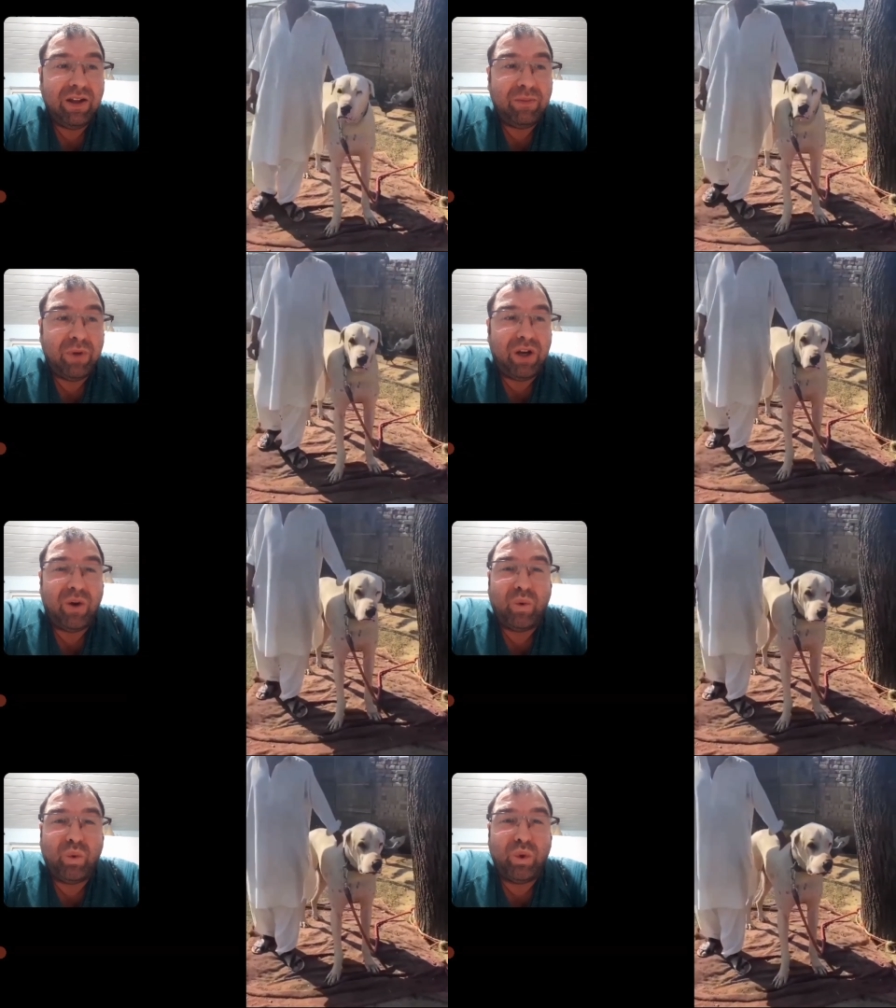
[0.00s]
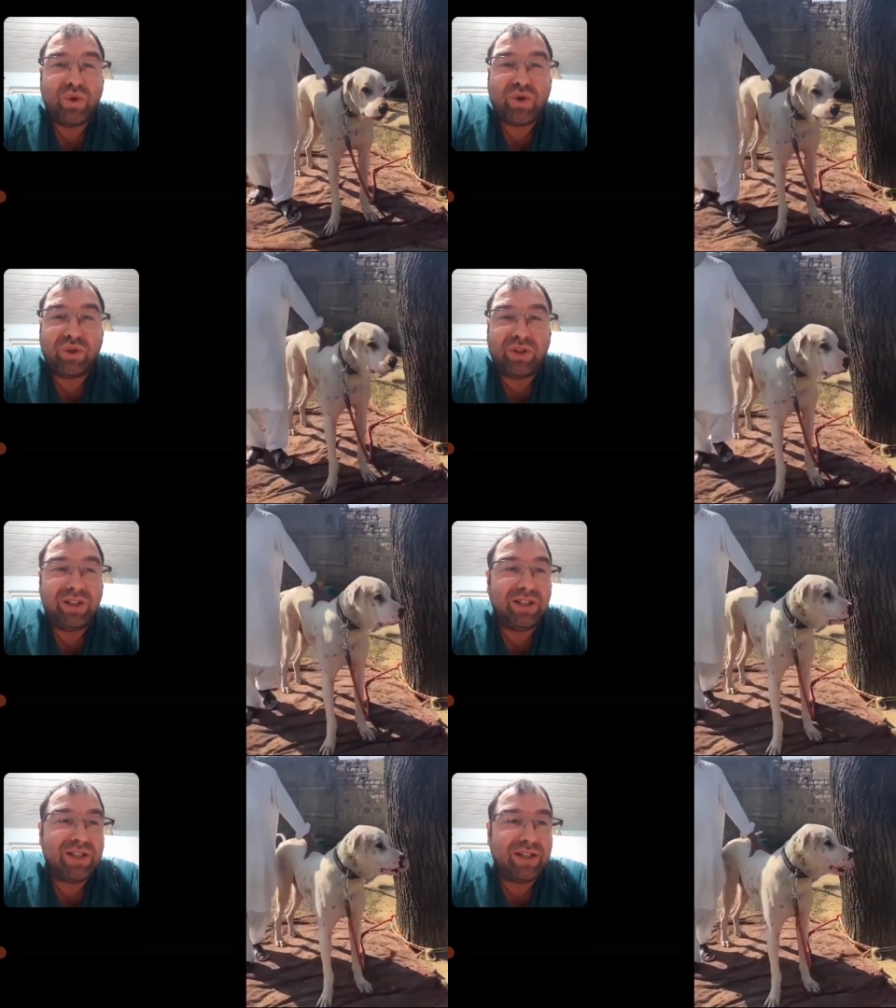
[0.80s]
Böyle uyuşuk,
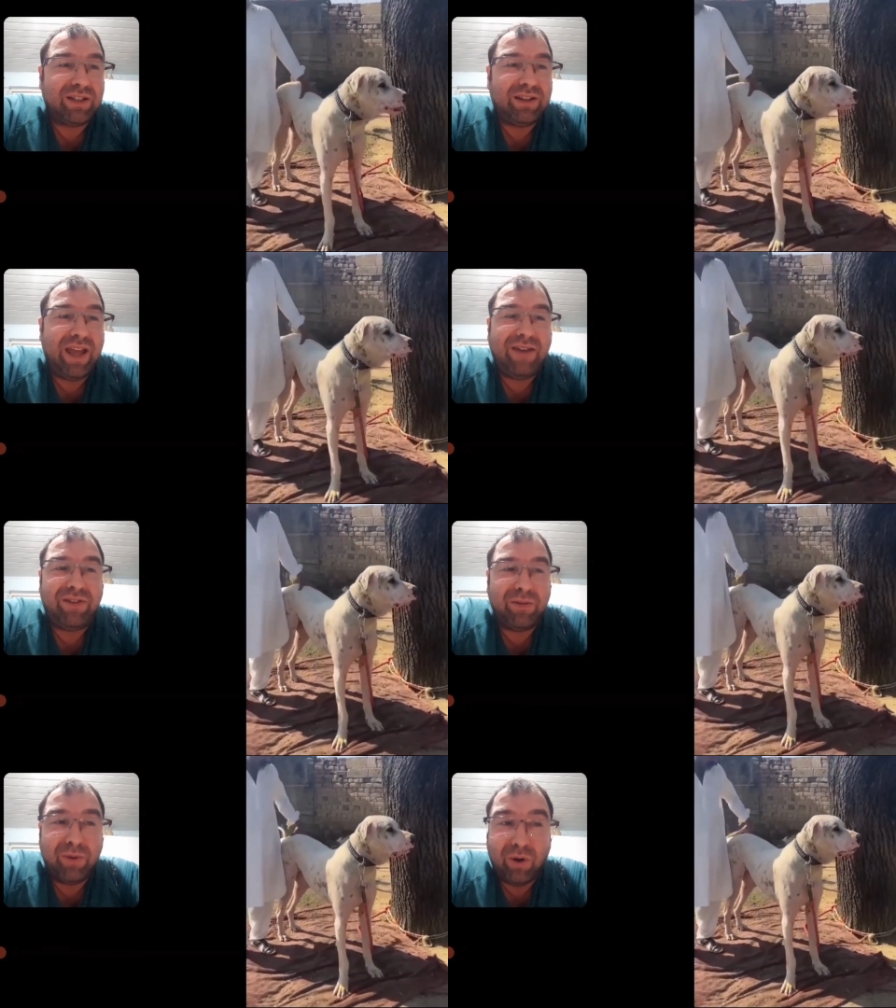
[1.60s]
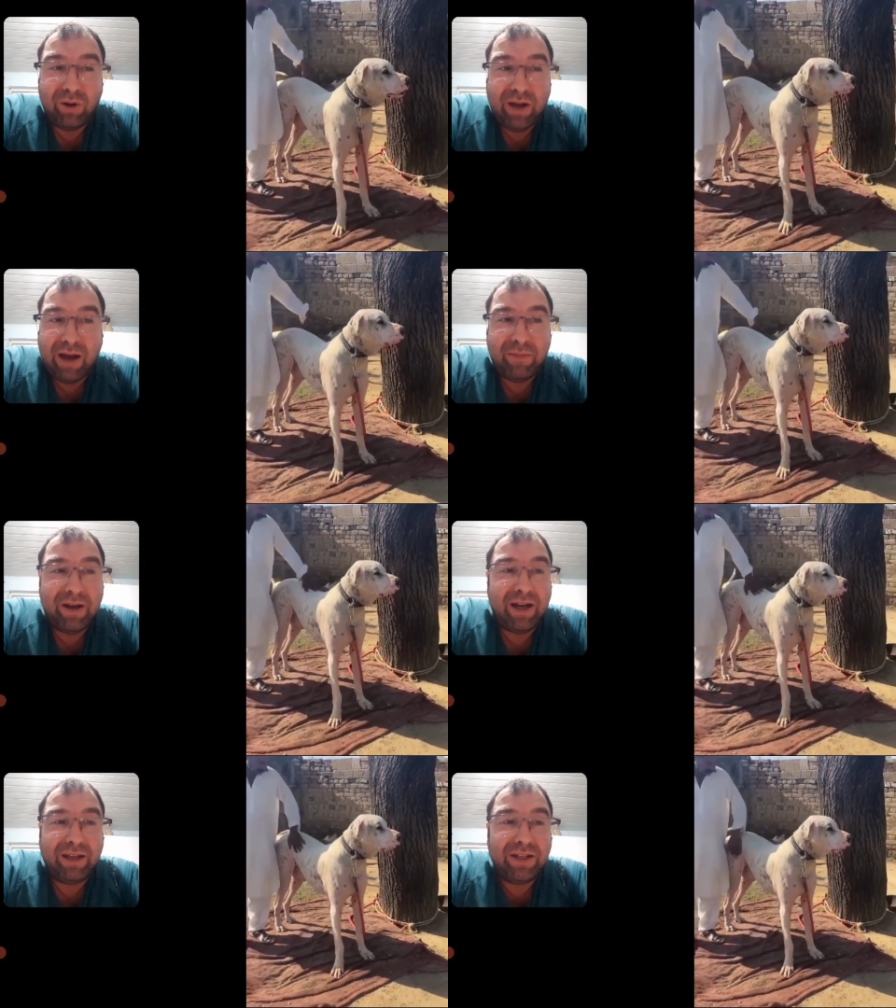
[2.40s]
yılışık, dev gibi o ama
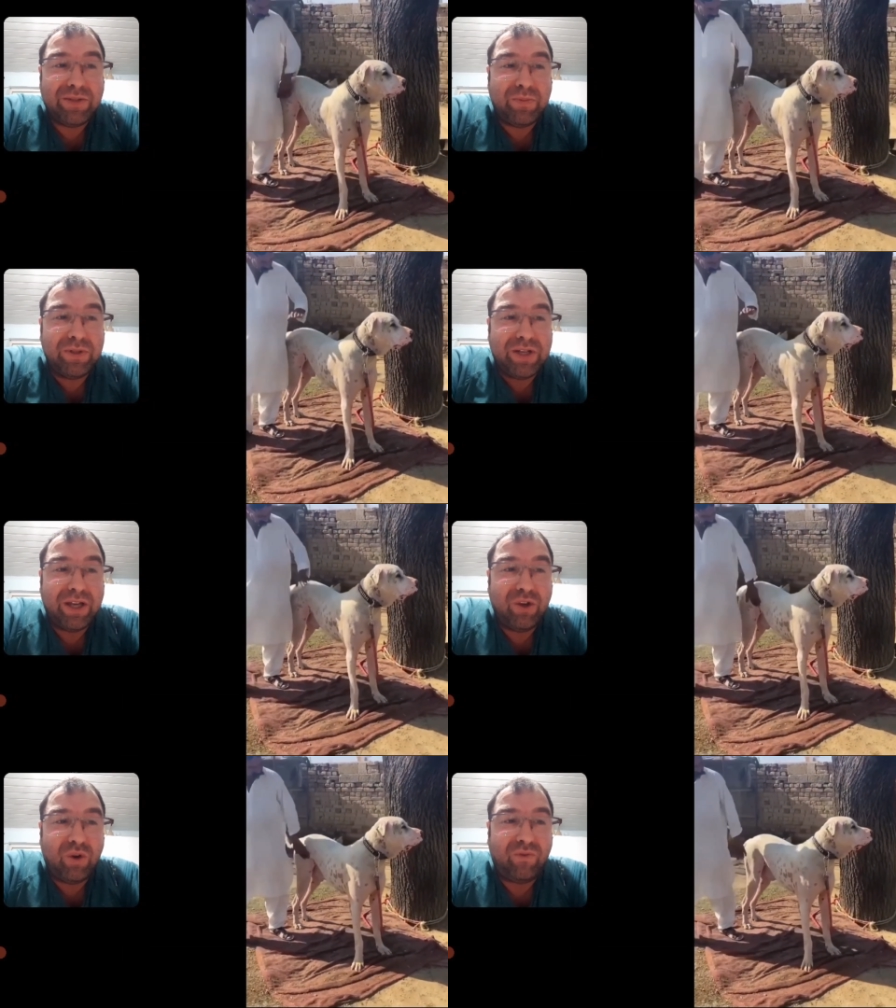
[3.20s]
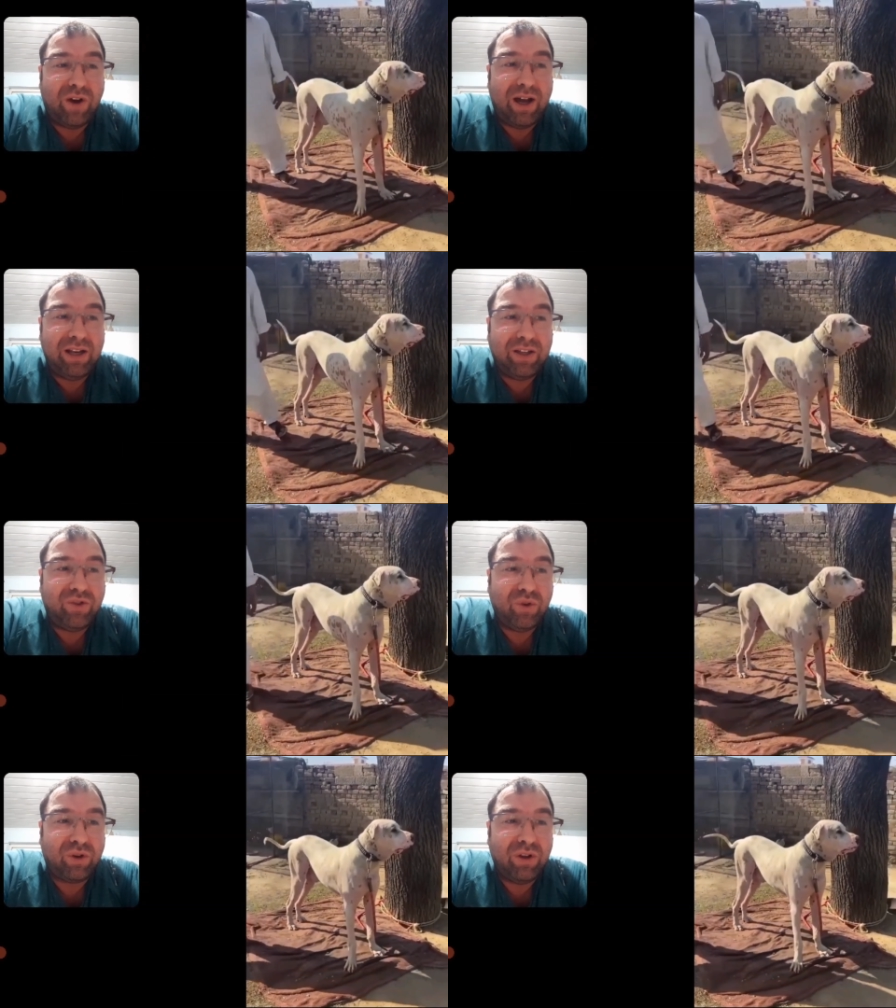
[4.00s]
hani hiçbir şeyi yok, faaliyeti
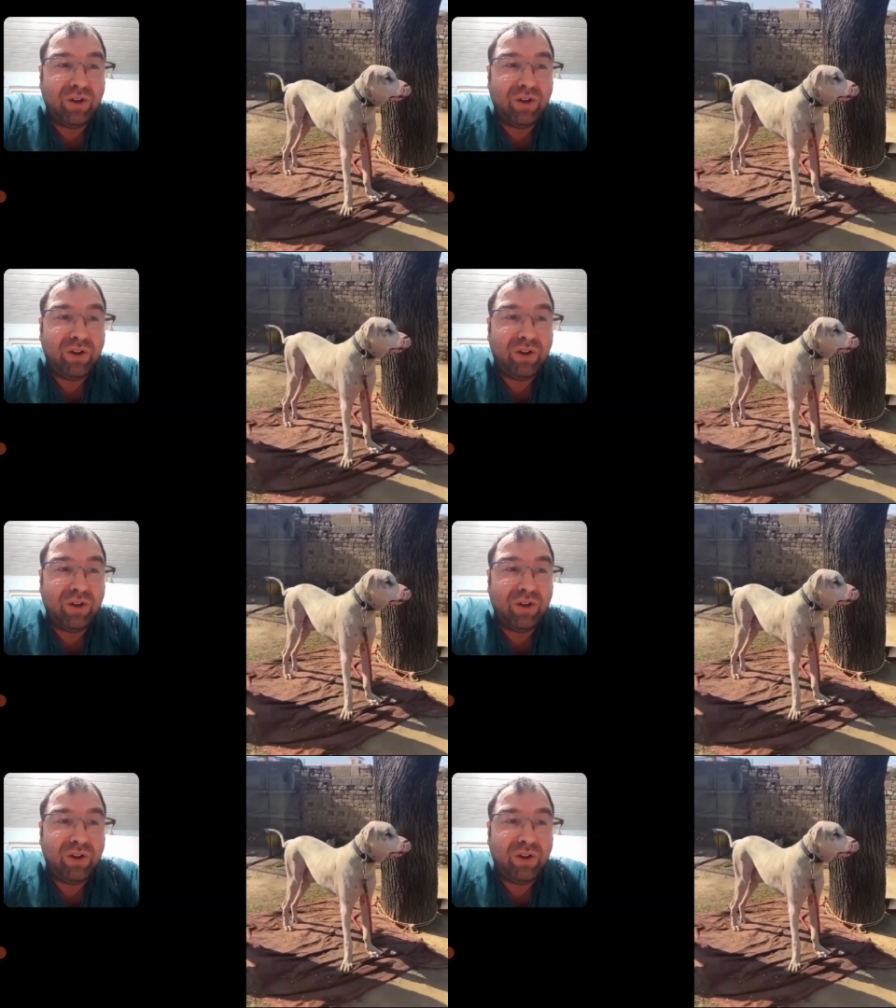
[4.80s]
yok.